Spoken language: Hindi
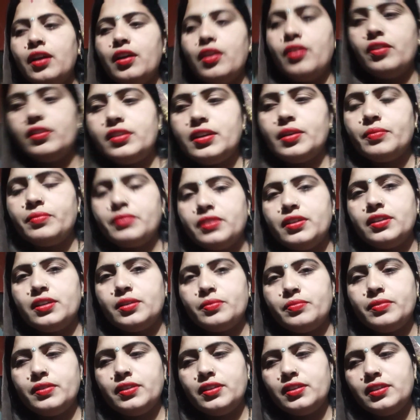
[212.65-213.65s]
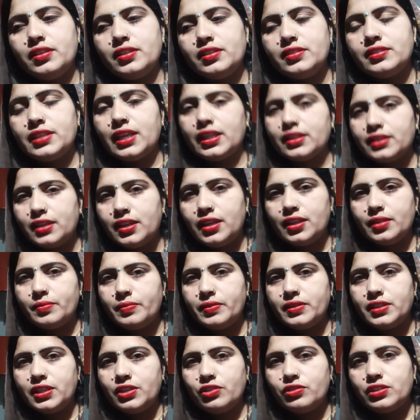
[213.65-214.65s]
और कभी कभी इंसान गलत
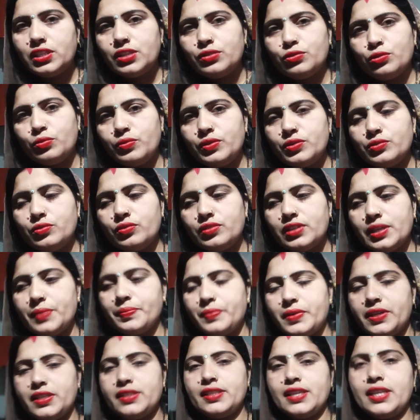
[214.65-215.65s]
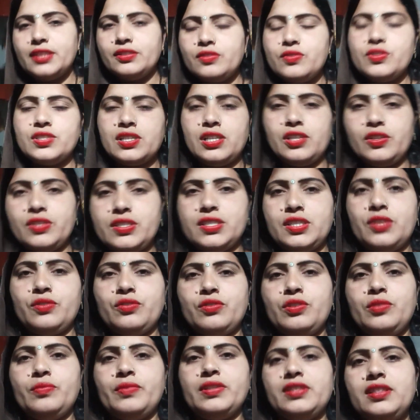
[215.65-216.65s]
भी नहीं होता तो भी सुनना पड़ता है तो चलिए इससे
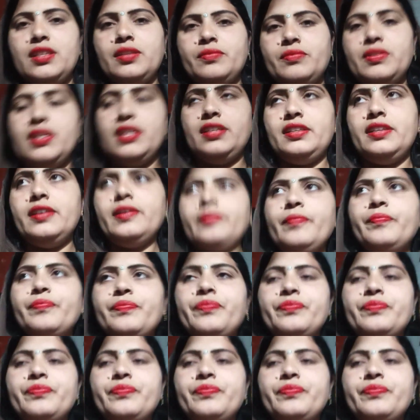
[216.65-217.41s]
कोई मतलब नहीं है